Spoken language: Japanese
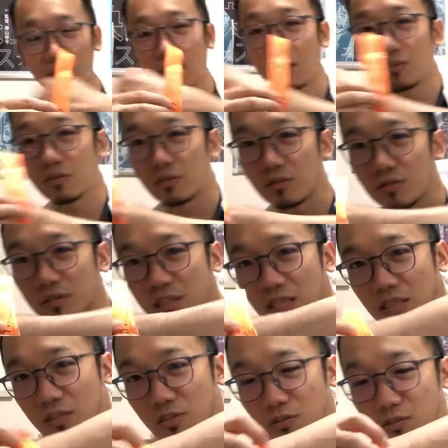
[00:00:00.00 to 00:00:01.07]
だからここ
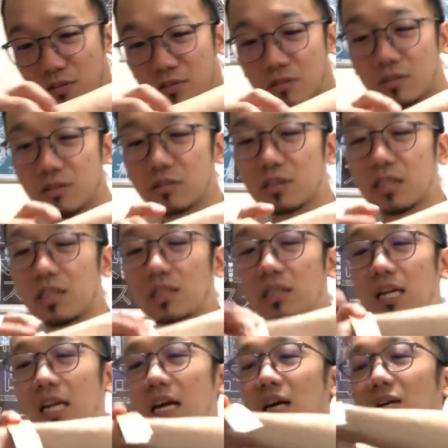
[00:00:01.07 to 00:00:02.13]
にこう行っ
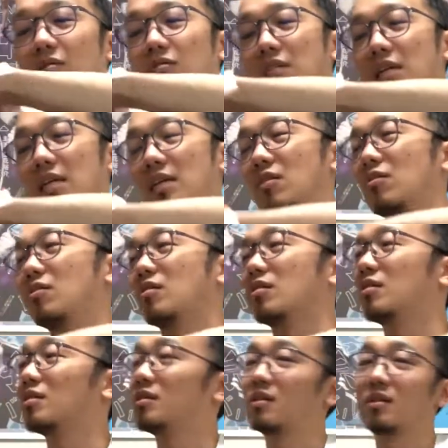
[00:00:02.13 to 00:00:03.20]
たらこれなるほど
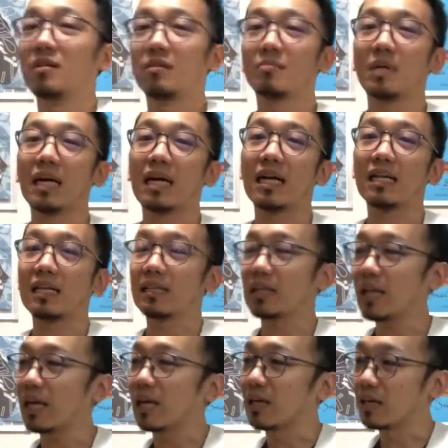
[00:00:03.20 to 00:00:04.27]
ね巻かれ
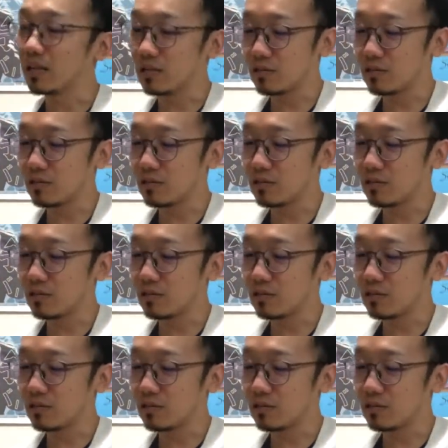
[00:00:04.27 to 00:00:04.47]
て、こ